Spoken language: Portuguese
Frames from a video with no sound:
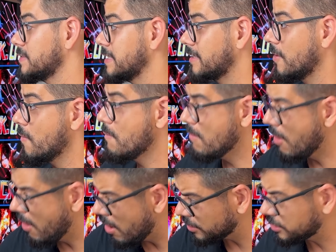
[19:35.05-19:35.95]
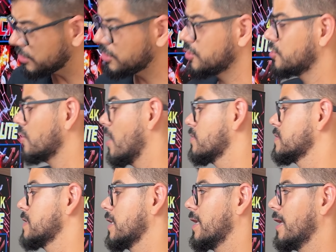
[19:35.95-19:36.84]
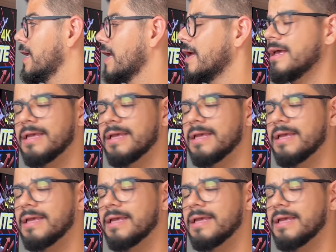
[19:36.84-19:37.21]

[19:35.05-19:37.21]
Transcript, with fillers: você tem um monte de jogos aqui